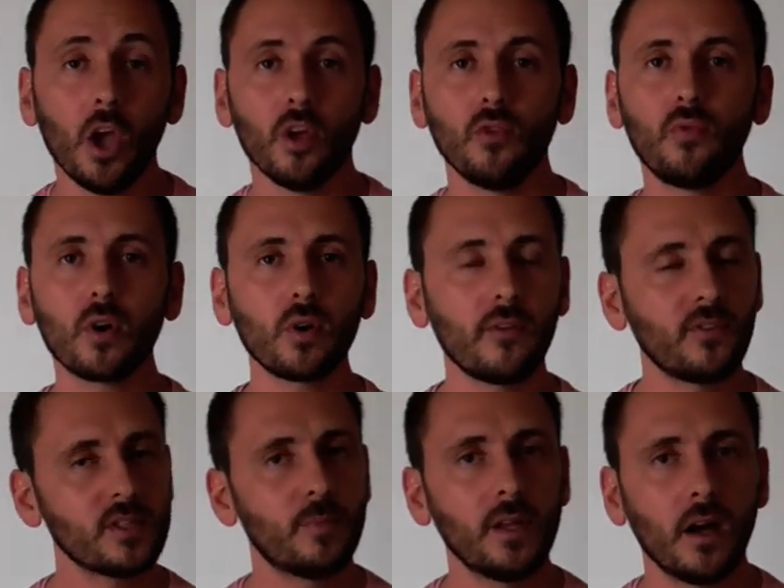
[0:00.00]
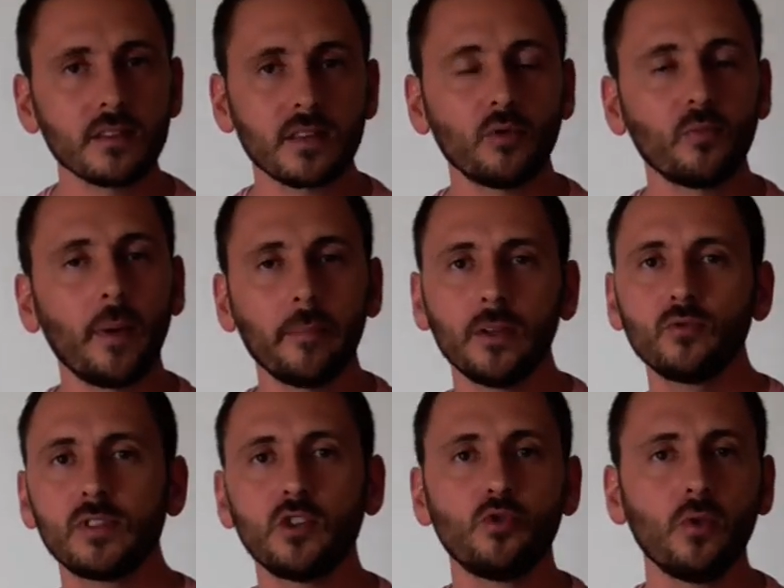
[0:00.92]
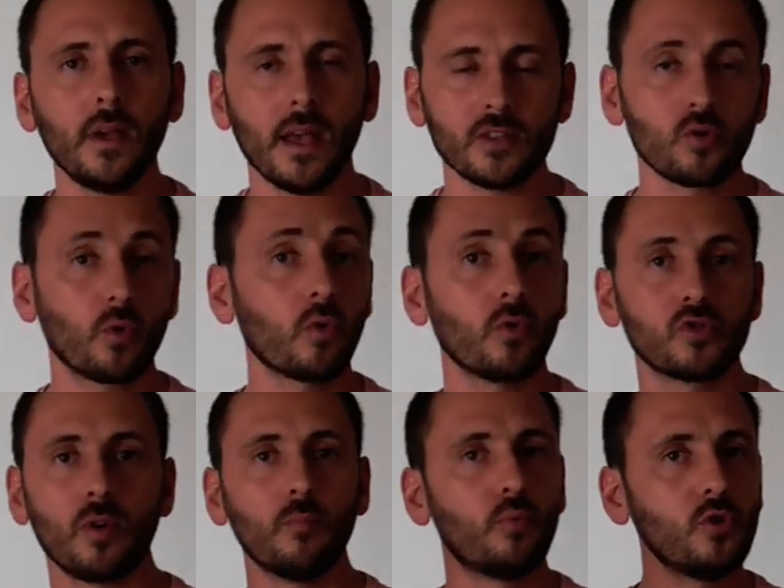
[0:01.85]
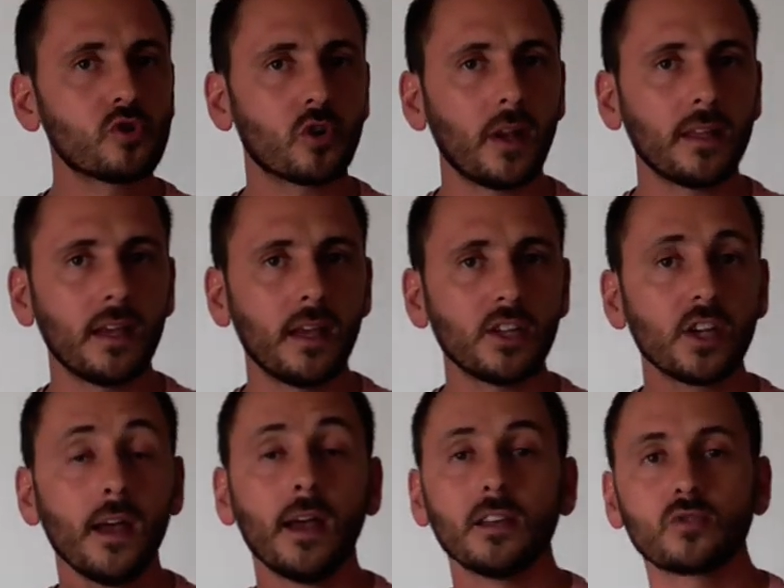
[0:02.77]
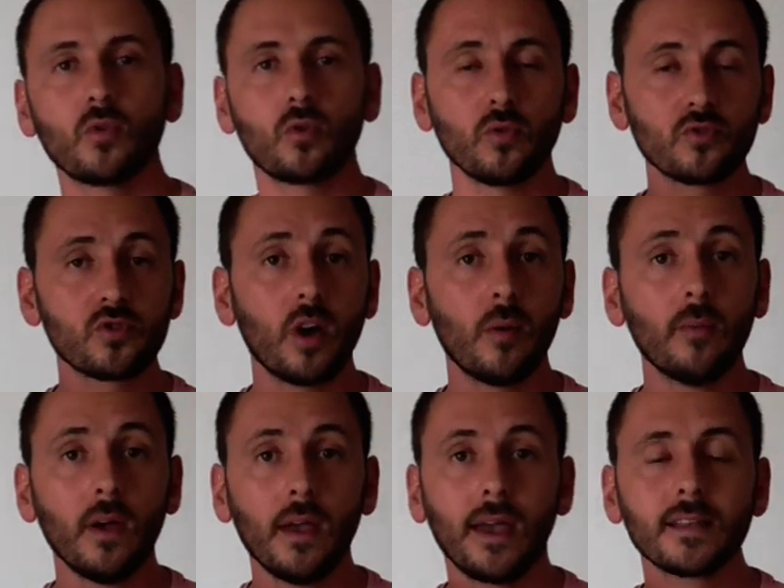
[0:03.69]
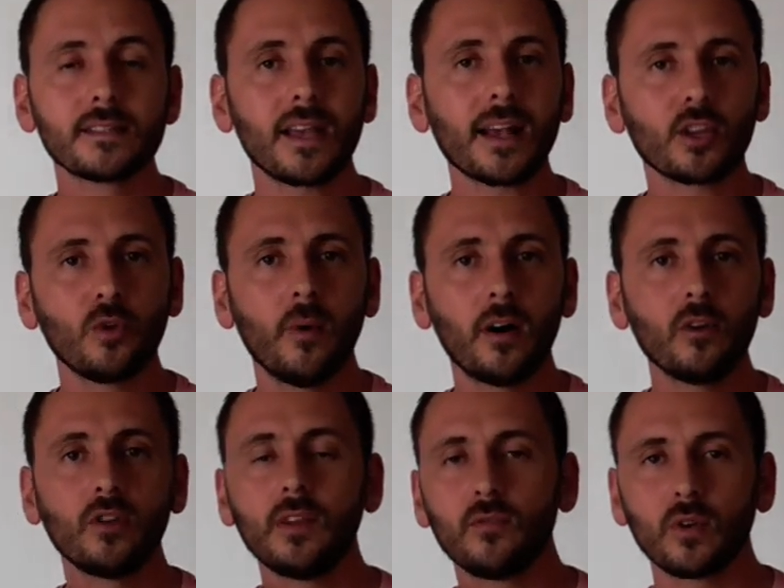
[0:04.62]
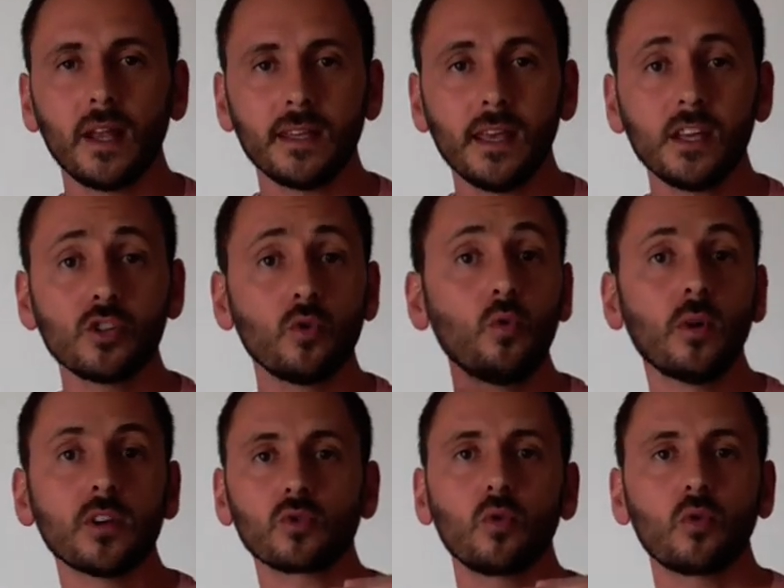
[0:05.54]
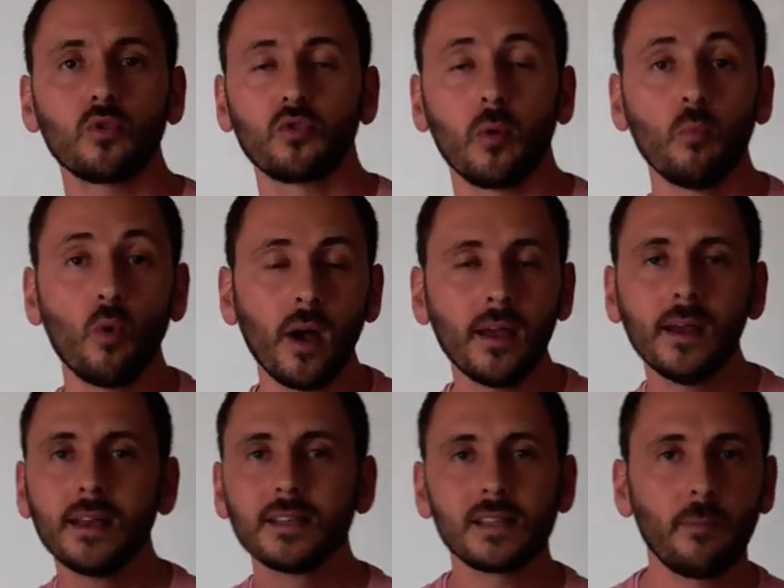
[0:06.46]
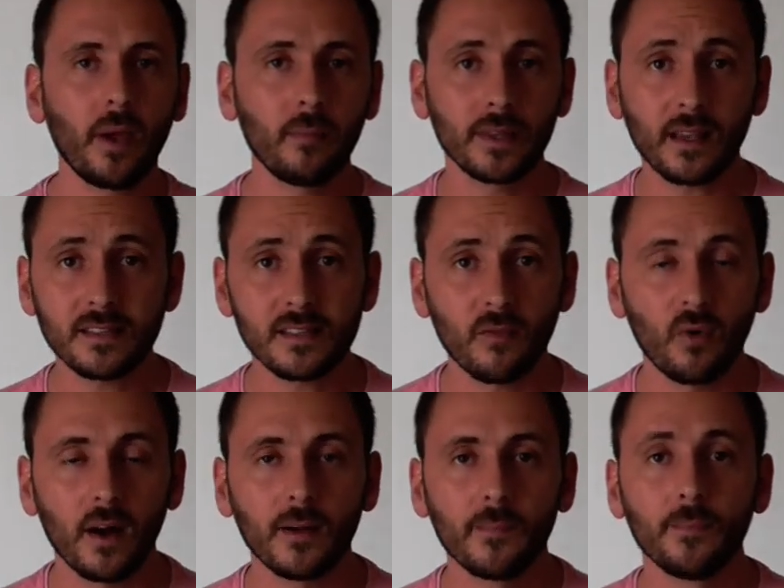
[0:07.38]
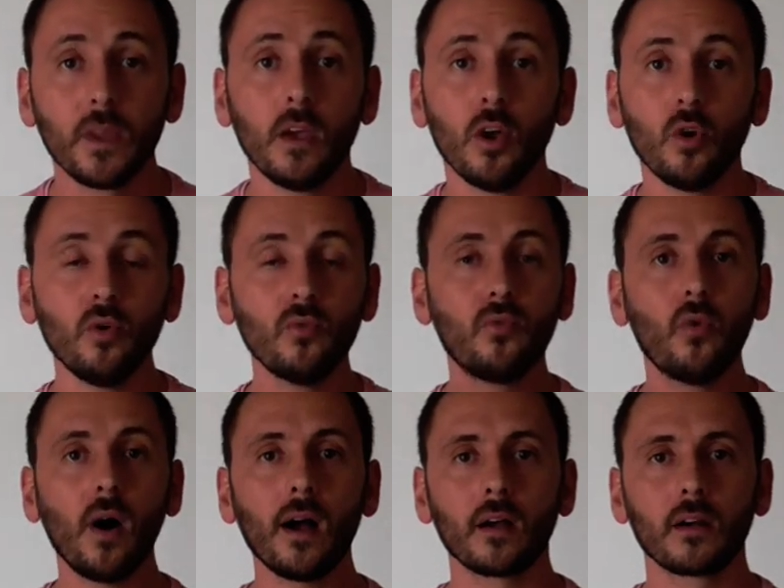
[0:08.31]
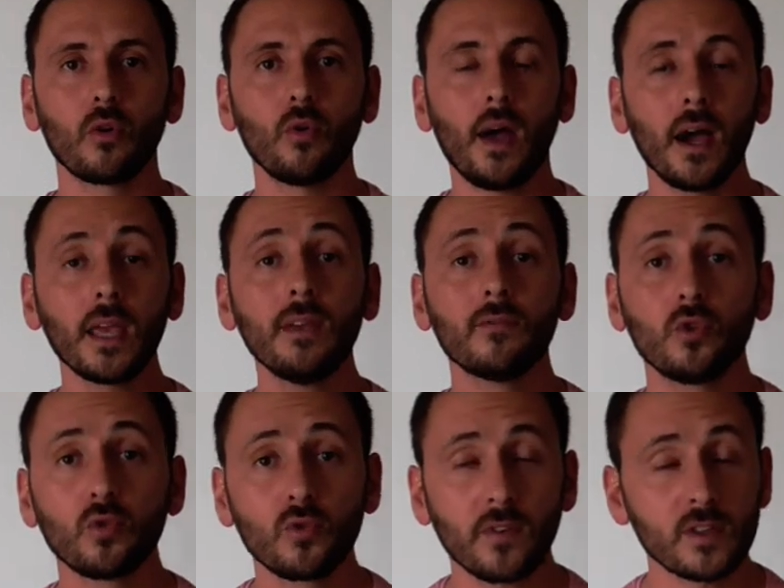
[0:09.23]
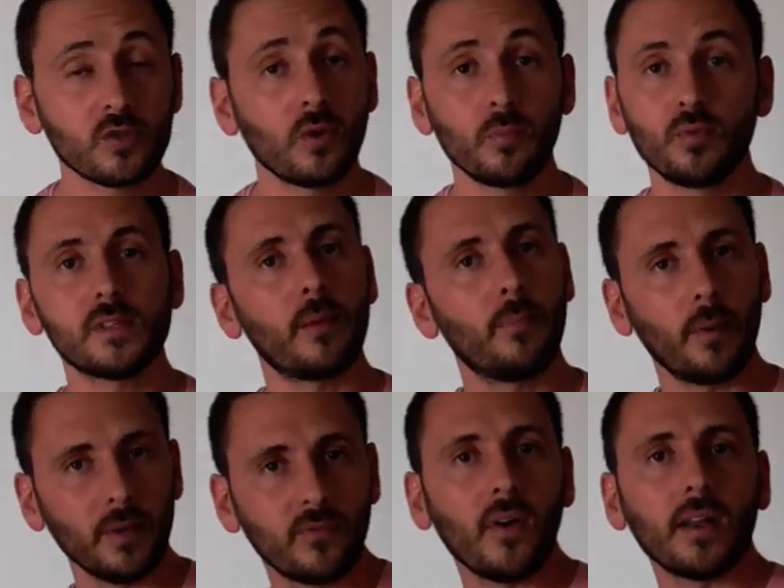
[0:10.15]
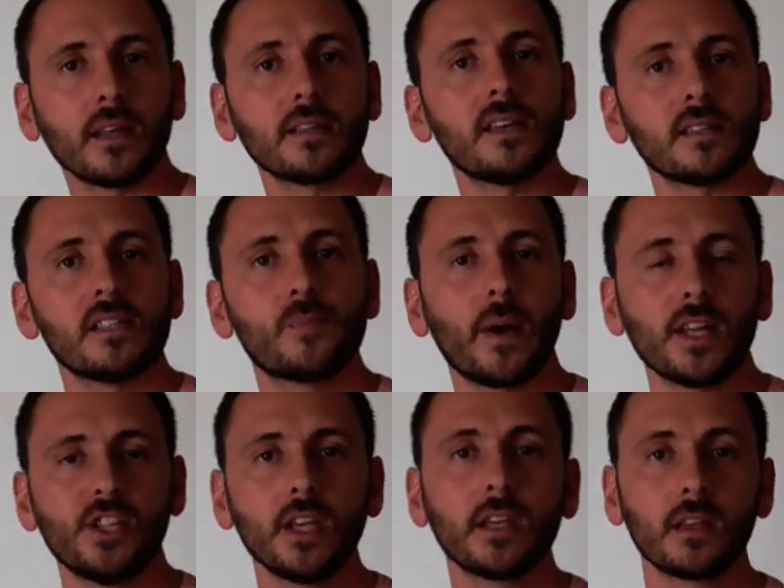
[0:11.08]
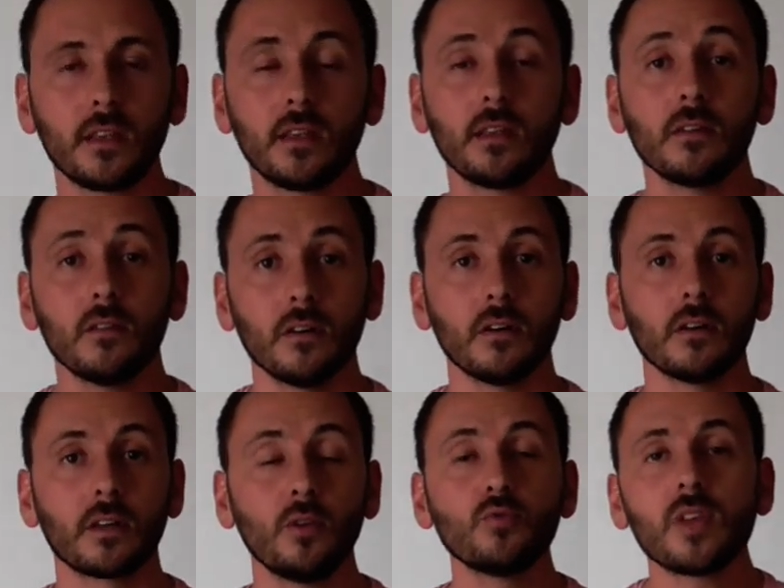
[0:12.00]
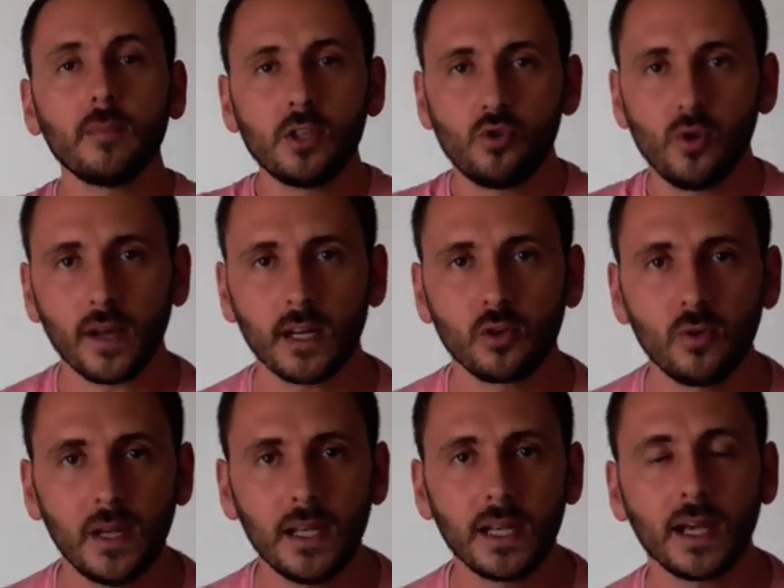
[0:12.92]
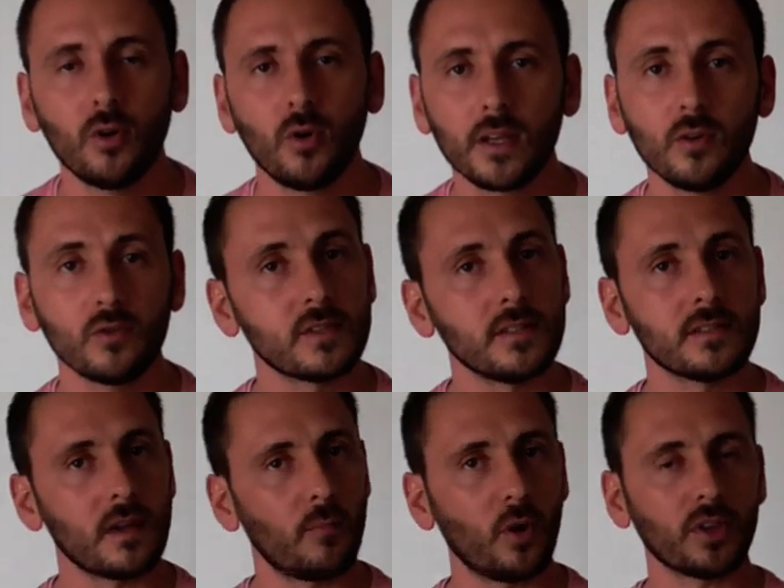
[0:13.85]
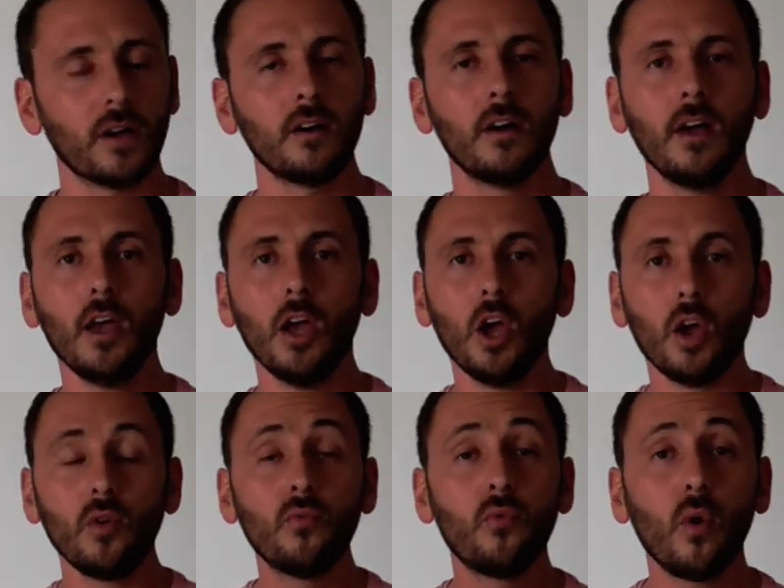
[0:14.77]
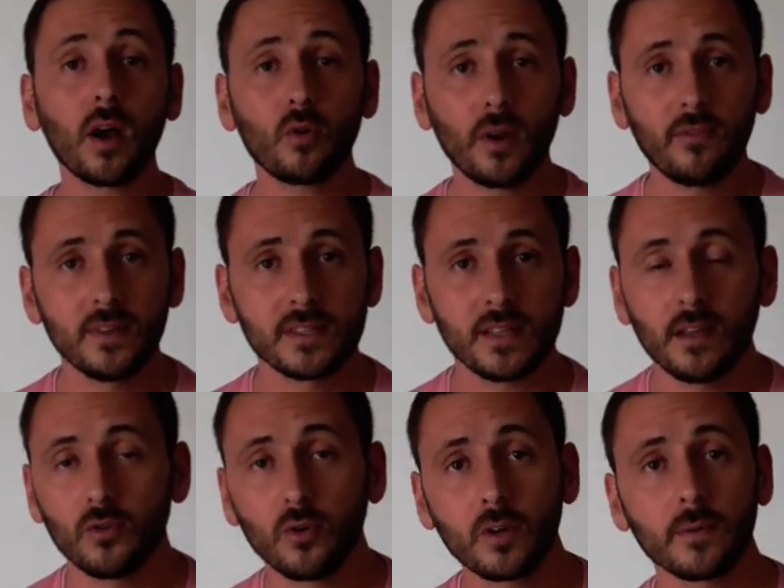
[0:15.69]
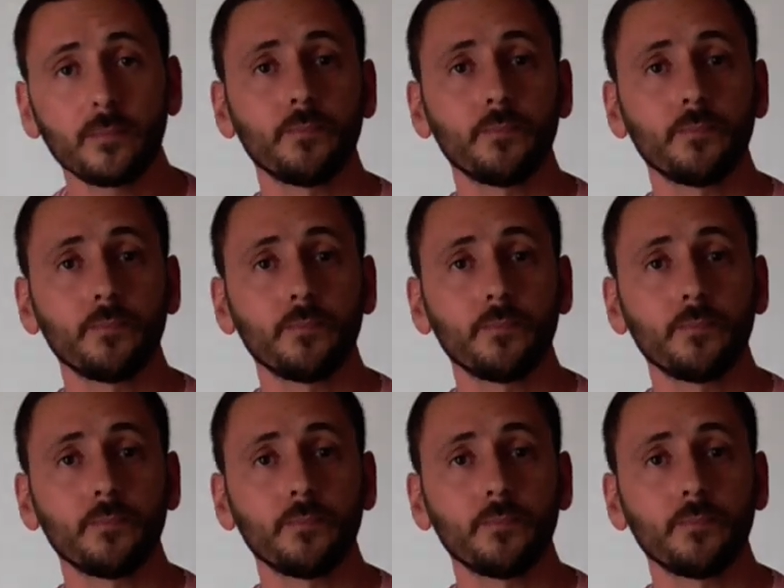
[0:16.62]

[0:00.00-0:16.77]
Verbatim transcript: Une fois qu'on a fait ce bilan, ça nous permet de nous situer. Est-ce qu'on consomme plus que la déj Est-ce qu'on consomme exactement le niveau de la déj Ou est-ce qu'on consomme moins Ça permettra de savoir. Une fois qu'on arrive de toute façon, et puis ça permet de faire un exercice pratique qui, euh, nous habitue à calculer les calories aussi, c'est important. Une fois qu'on a fait ça, donc,